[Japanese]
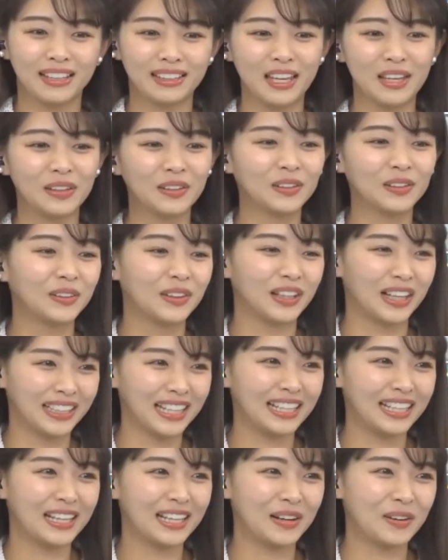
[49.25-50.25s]
ていうのが
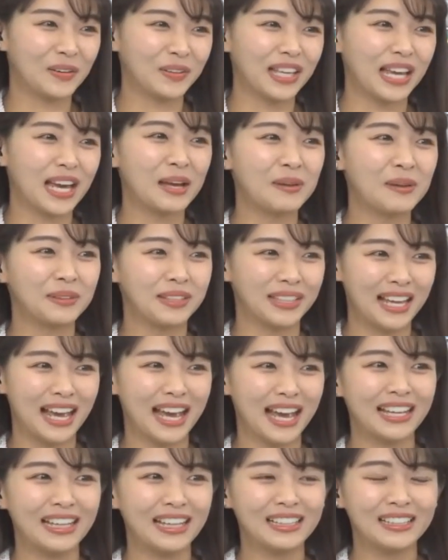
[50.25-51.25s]
ね結構悩みで
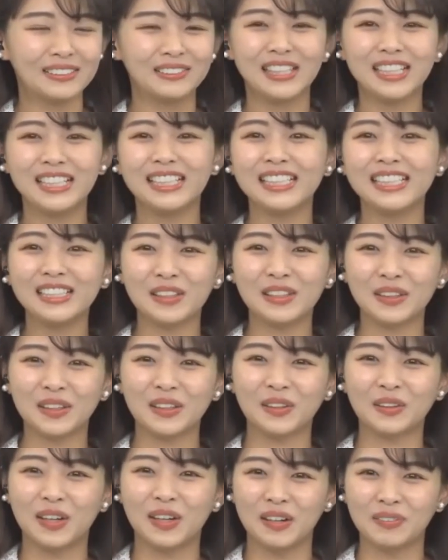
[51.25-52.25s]
嬉しい
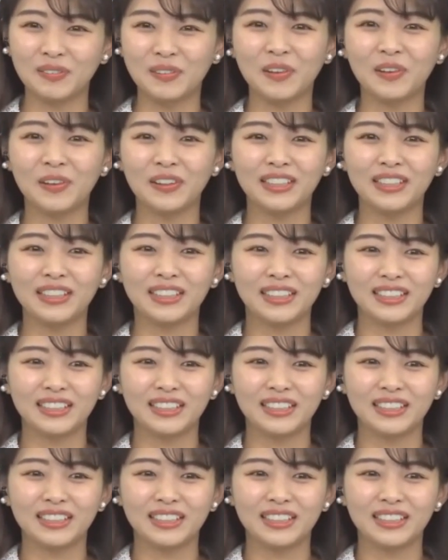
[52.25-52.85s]
時とかも